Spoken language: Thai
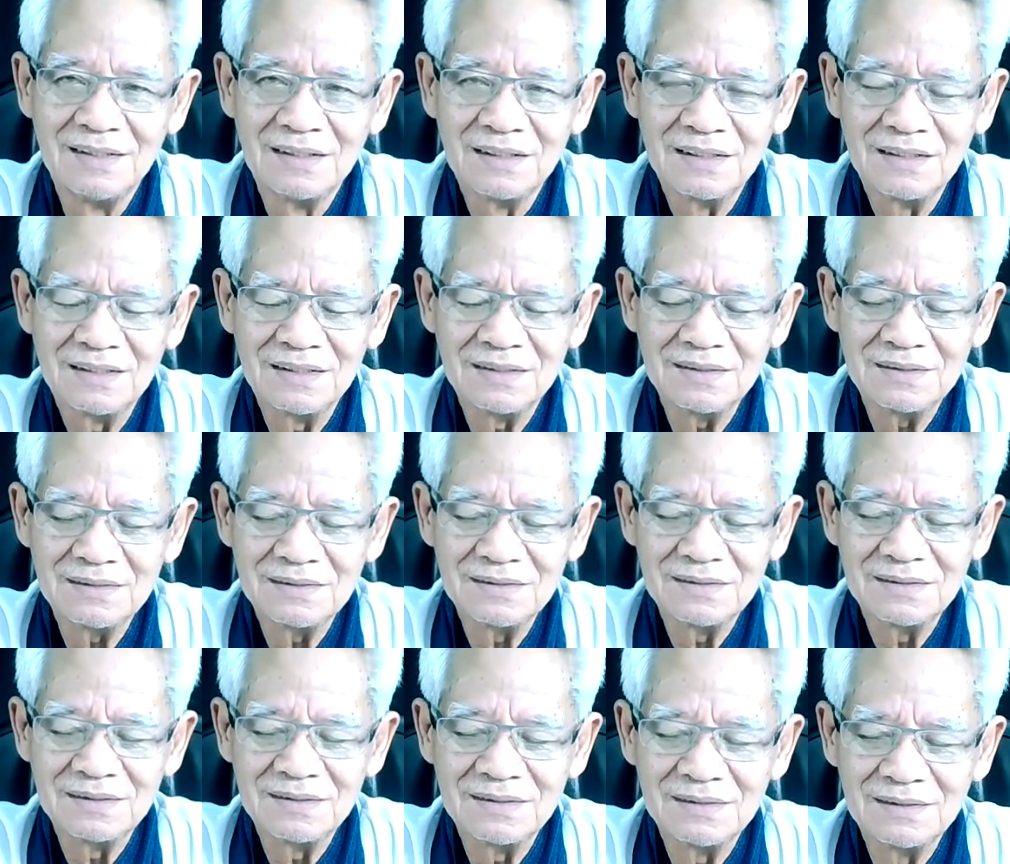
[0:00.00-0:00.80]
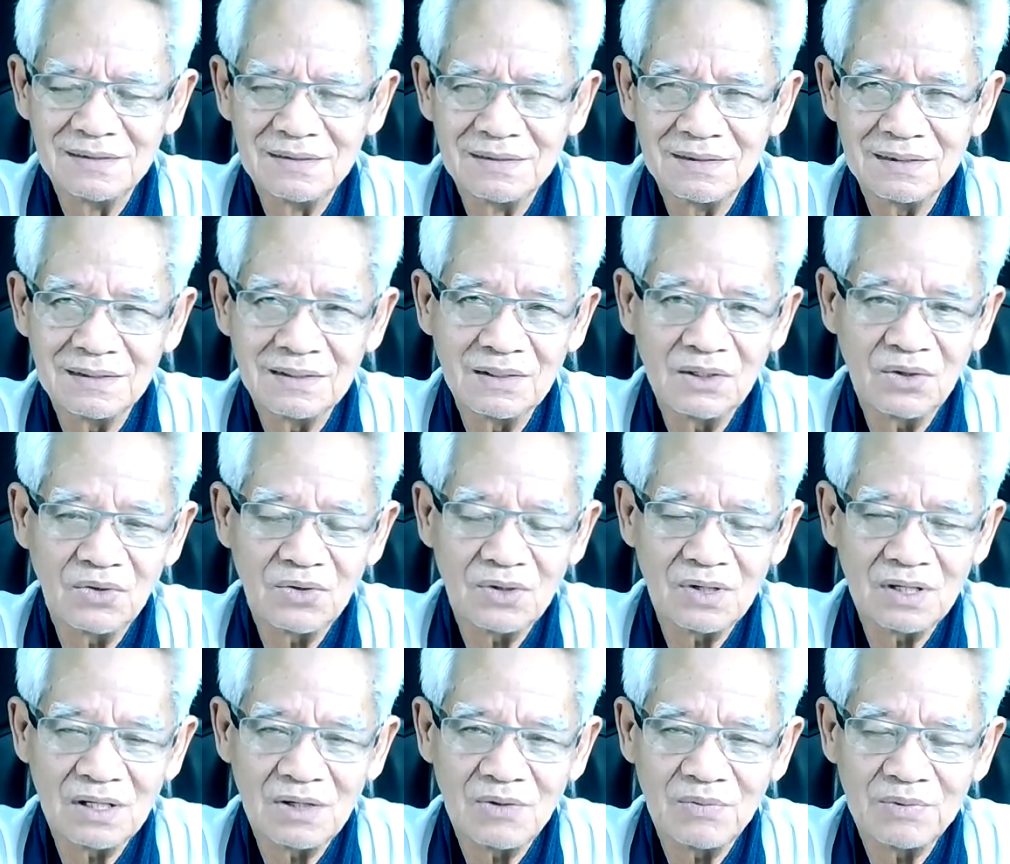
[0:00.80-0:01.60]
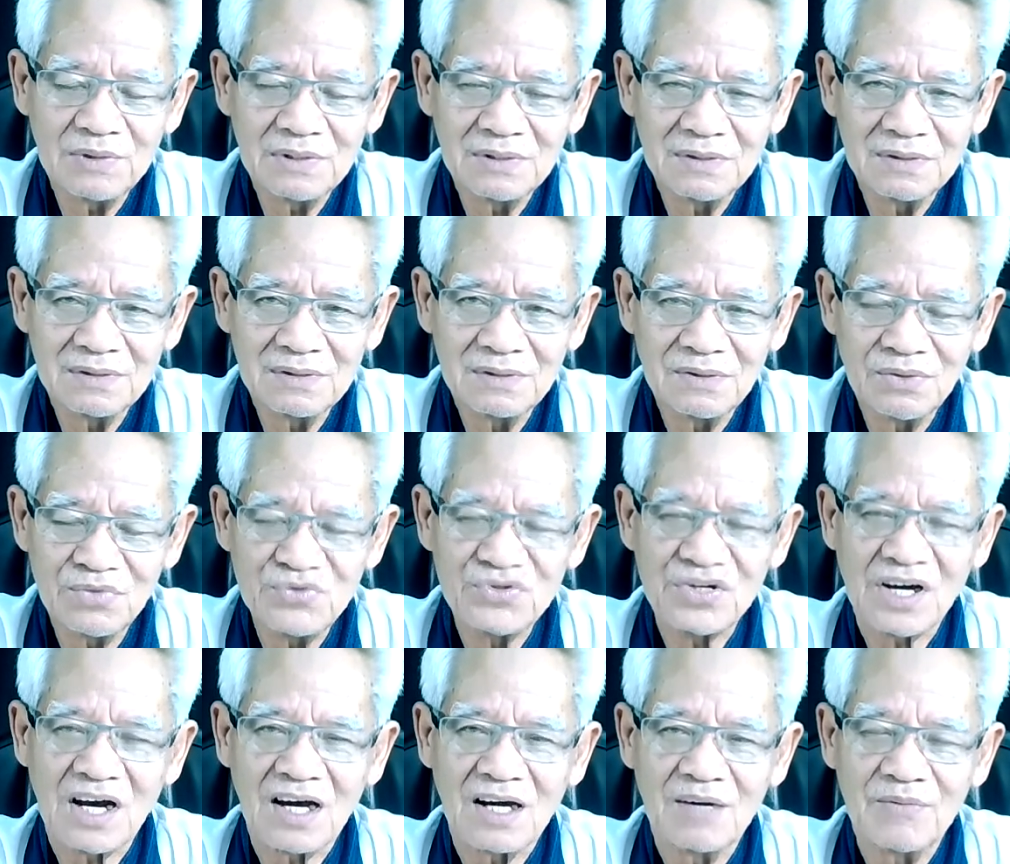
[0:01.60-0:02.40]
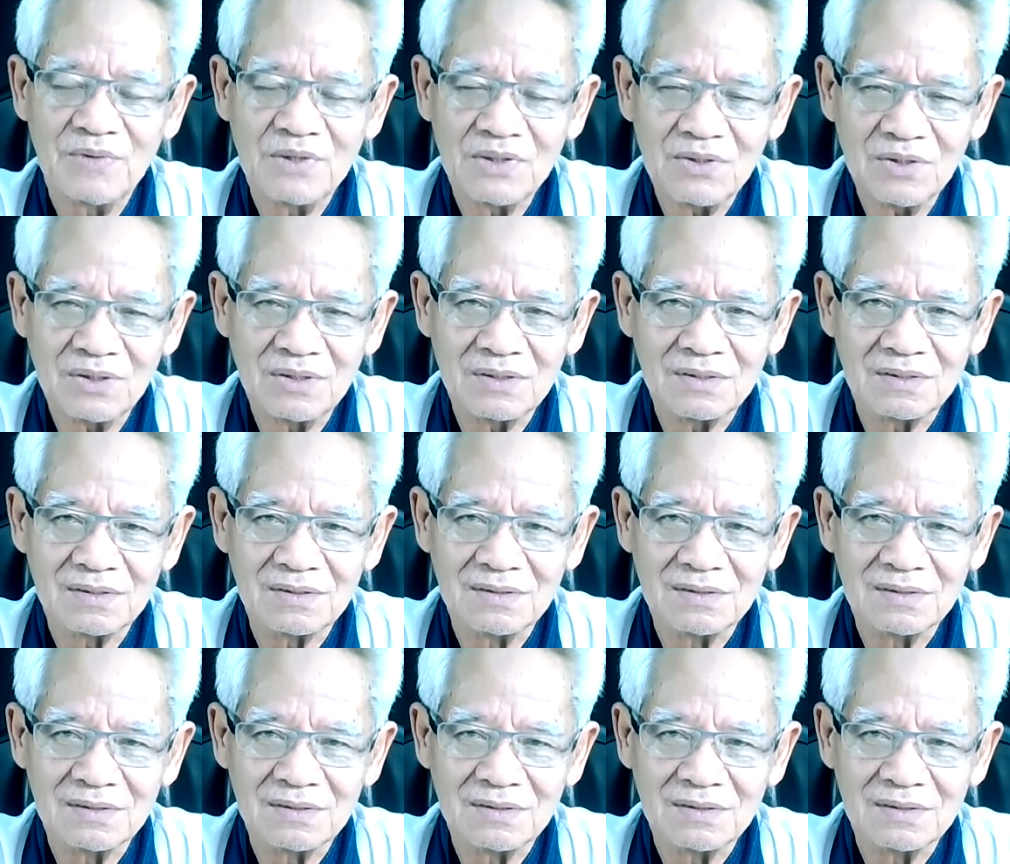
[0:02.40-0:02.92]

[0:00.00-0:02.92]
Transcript: คือคือคนเรามันรู้จักกันมันต้อง